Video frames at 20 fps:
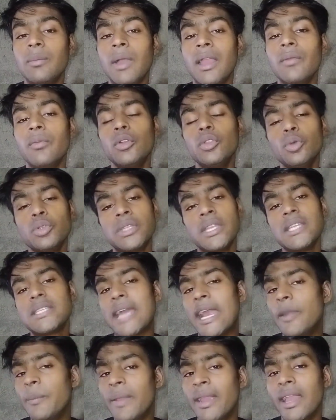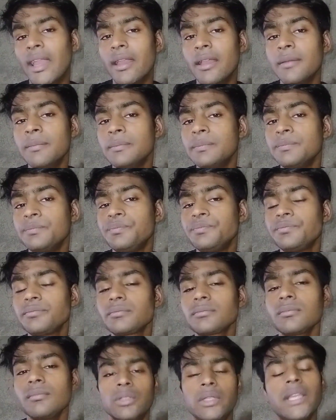नहीं भाई वो दूसरी साइड पे गए
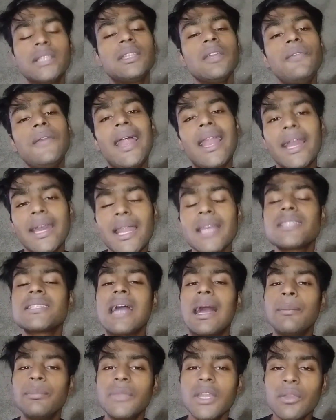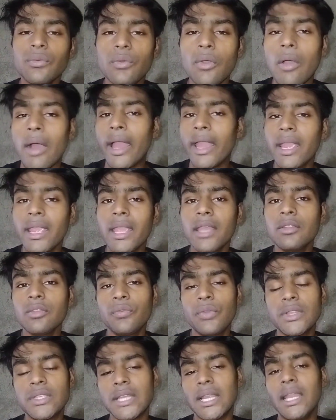हैं तो देखते फिर अगर शाम तक वो आएंगे
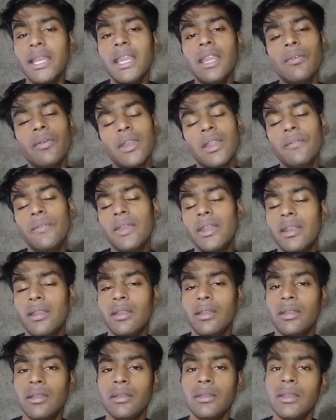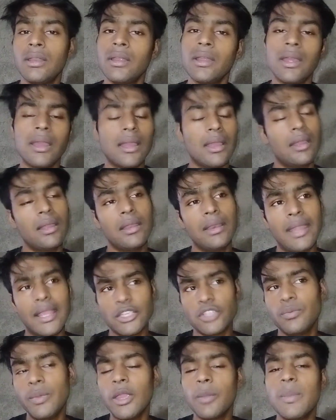तो फिर चलेंगे वरना फिर
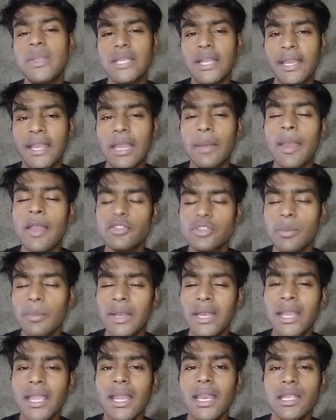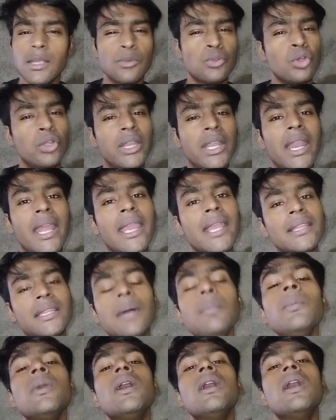नेक्स्ट वीक में चलेंगे भाई से मिलने के लिए जब छुट्टी रहेगी
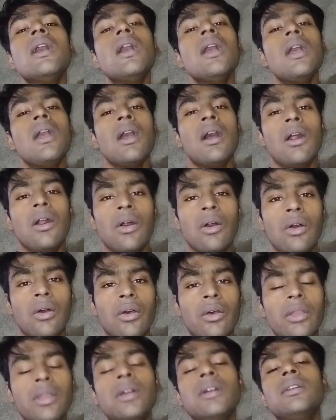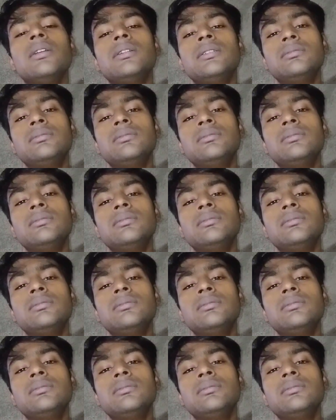तब और